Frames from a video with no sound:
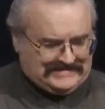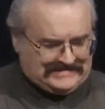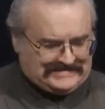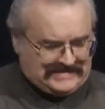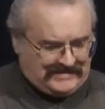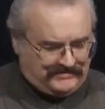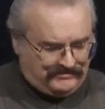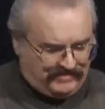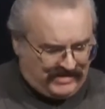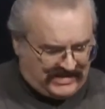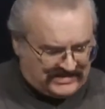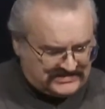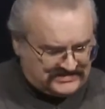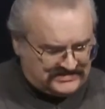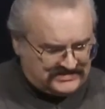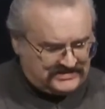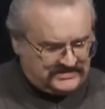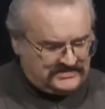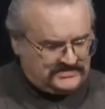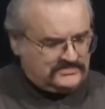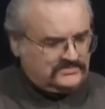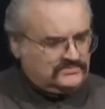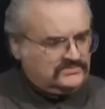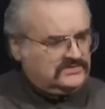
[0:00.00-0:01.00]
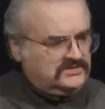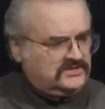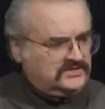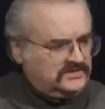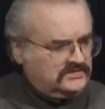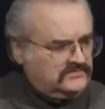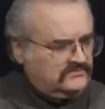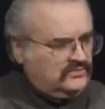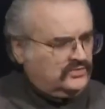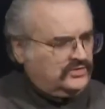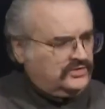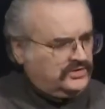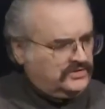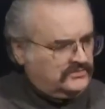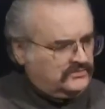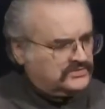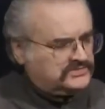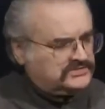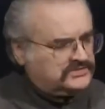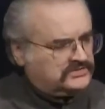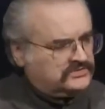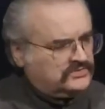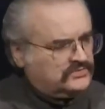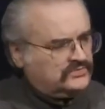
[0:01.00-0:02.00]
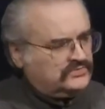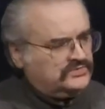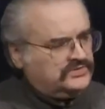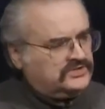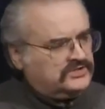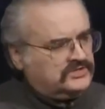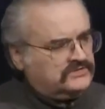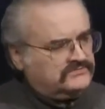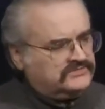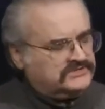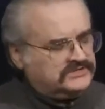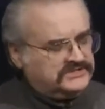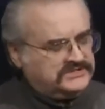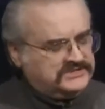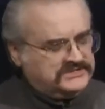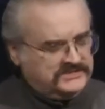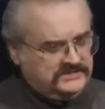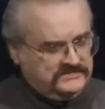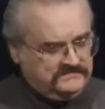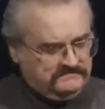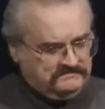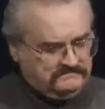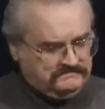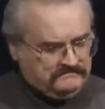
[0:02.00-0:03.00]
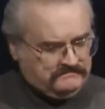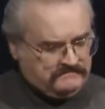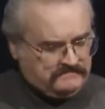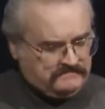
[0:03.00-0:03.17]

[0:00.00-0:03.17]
с опасностью для его и его сотрудников жизни.